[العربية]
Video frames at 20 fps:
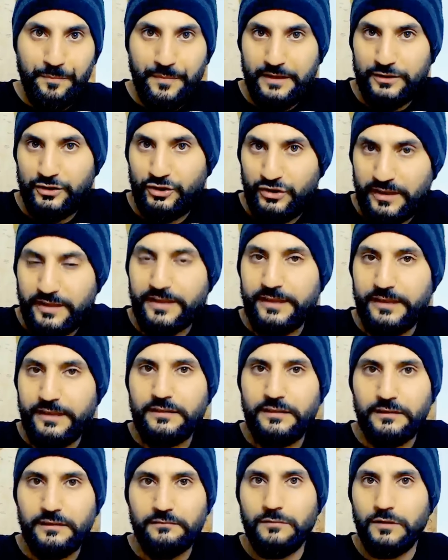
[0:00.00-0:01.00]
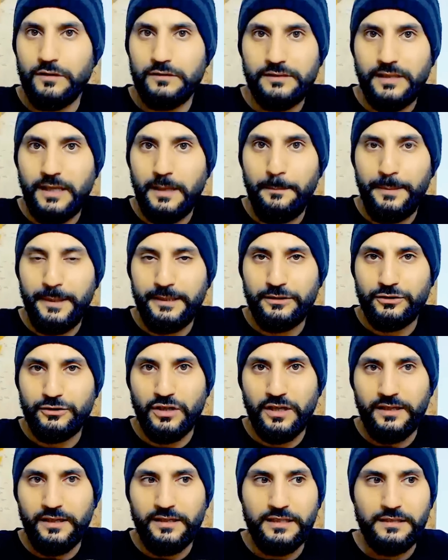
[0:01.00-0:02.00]
اشتريت تمبلت
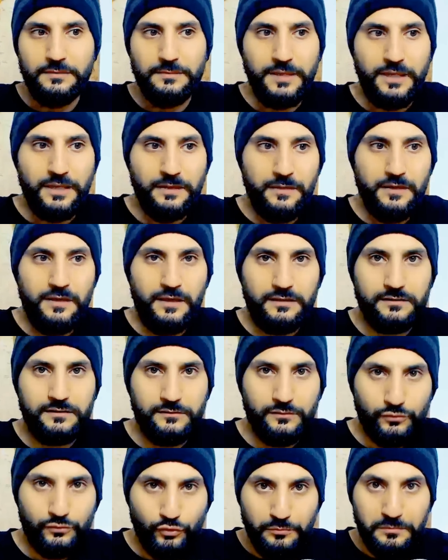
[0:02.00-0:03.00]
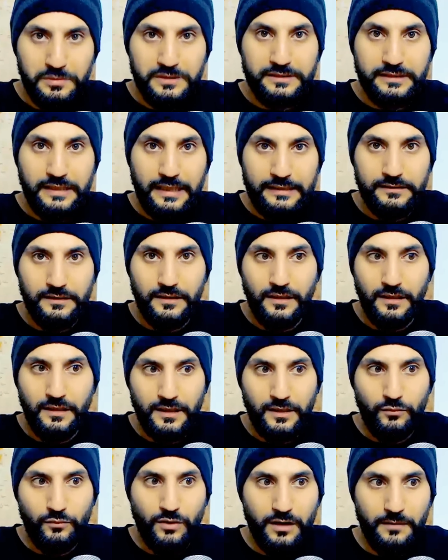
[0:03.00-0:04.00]
جاهز بحيث انك تقوم بالتعديل
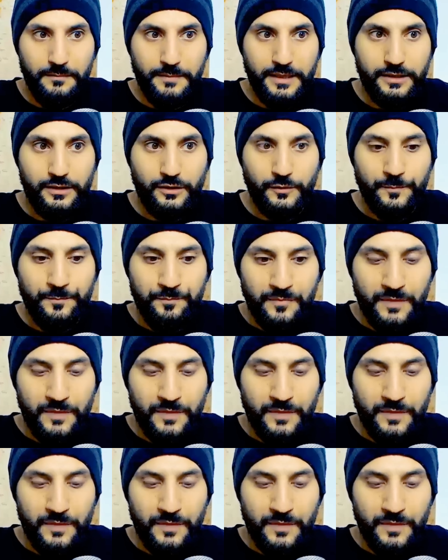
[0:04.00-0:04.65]
عليه وبيعه